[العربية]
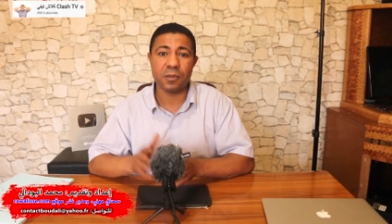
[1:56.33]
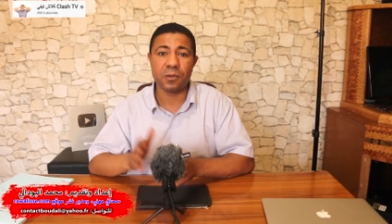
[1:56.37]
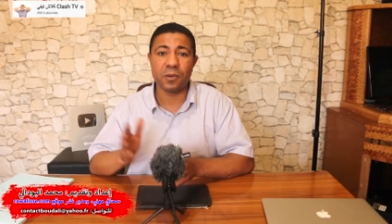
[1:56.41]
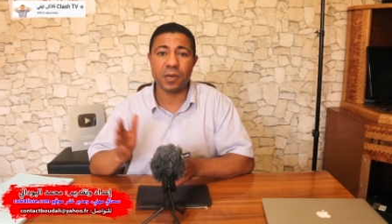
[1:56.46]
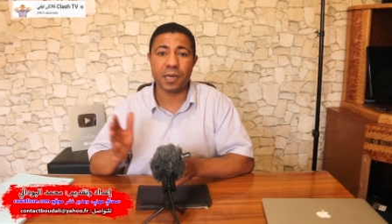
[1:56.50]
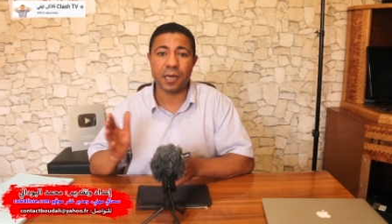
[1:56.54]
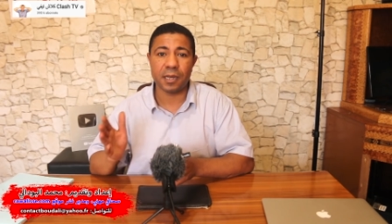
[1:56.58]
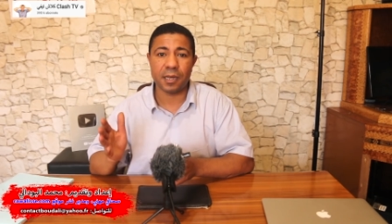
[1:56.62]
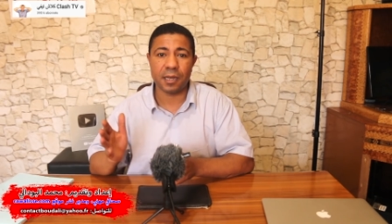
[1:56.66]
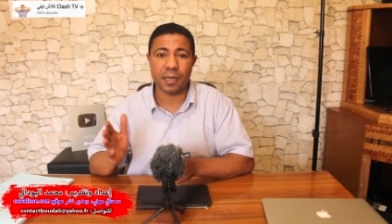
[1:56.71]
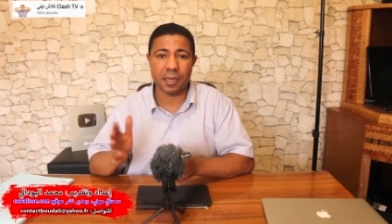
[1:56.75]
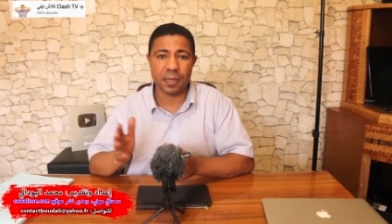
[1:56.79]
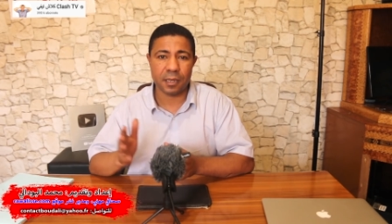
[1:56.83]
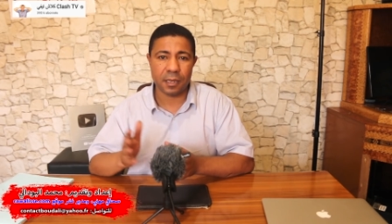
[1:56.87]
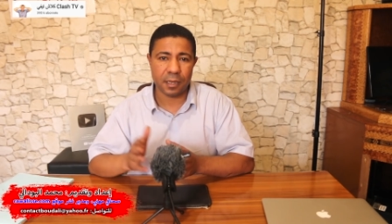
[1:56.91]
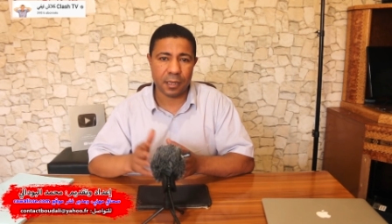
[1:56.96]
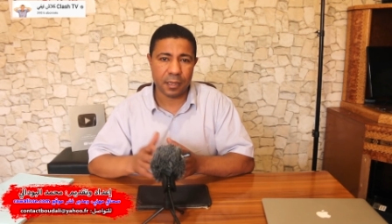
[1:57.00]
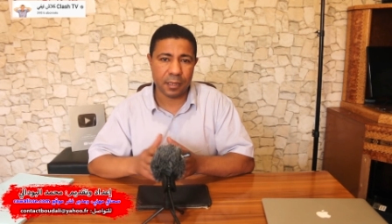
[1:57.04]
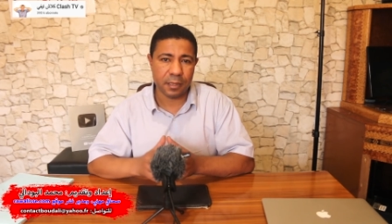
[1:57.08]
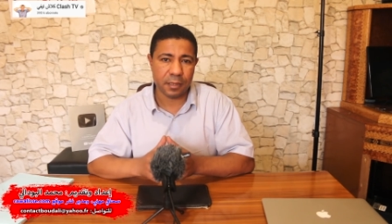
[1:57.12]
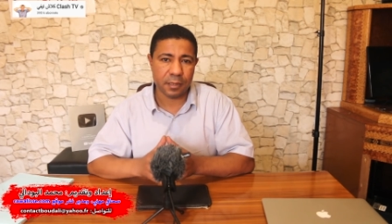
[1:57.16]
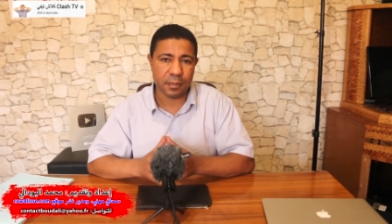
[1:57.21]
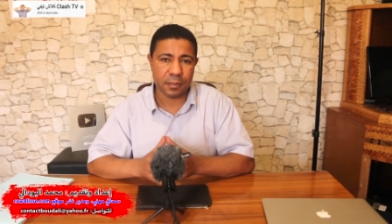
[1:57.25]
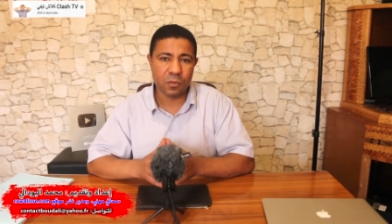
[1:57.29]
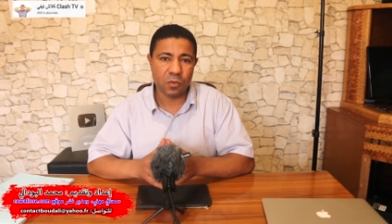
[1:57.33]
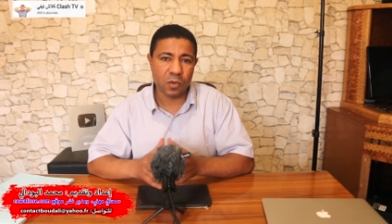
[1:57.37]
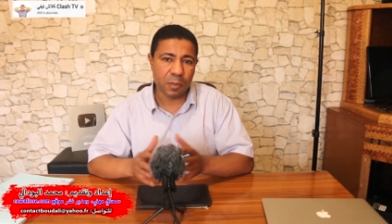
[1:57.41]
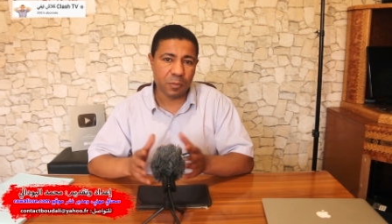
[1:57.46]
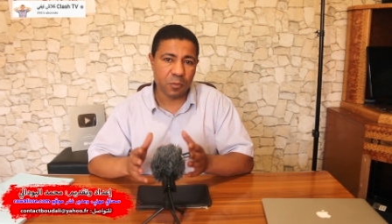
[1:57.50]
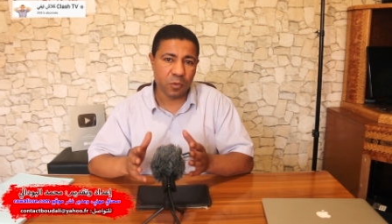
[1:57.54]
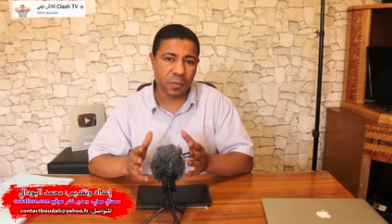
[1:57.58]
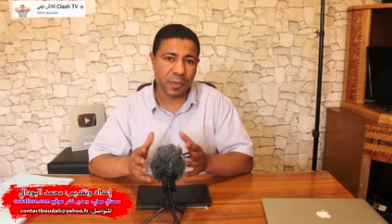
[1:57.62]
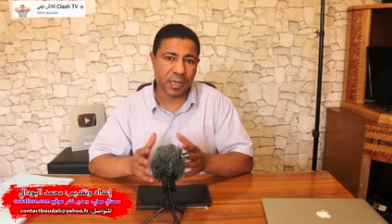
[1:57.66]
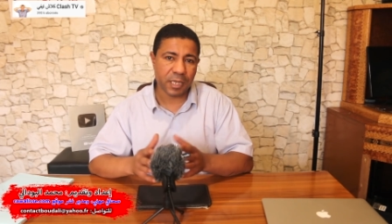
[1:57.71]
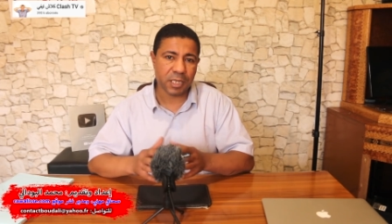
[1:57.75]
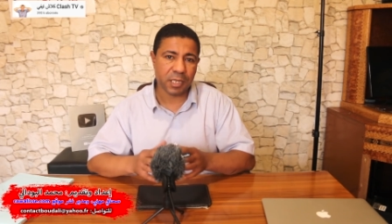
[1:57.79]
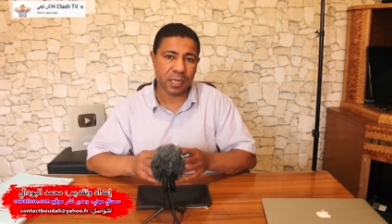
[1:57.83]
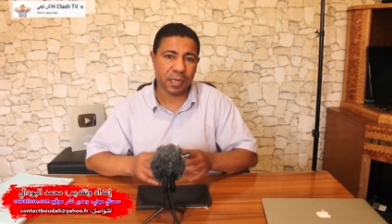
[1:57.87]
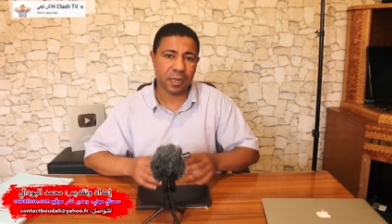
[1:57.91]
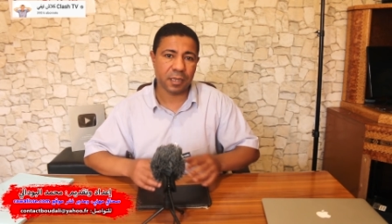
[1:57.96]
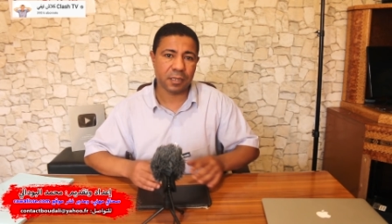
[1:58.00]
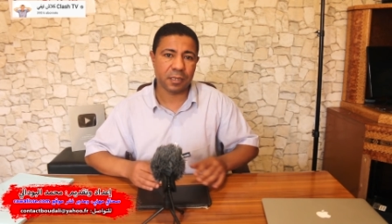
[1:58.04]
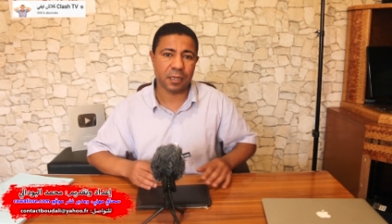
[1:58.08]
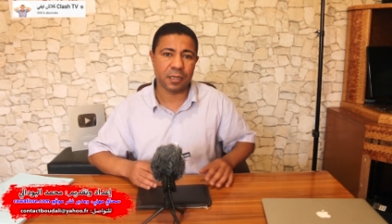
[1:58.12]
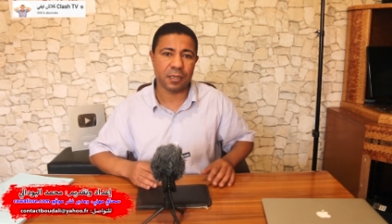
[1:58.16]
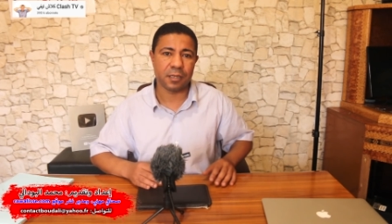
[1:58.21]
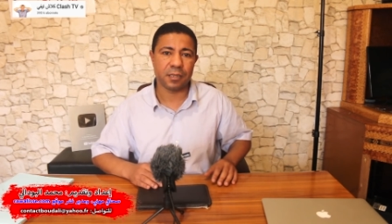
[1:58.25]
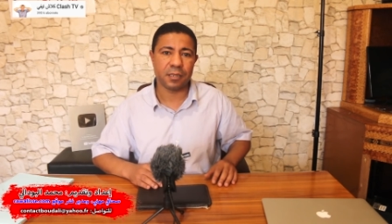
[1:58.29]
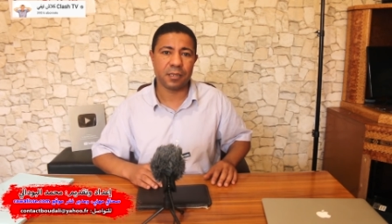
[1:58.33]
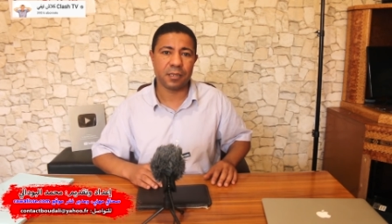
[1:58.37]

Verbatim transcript: والآخرين ومباشرة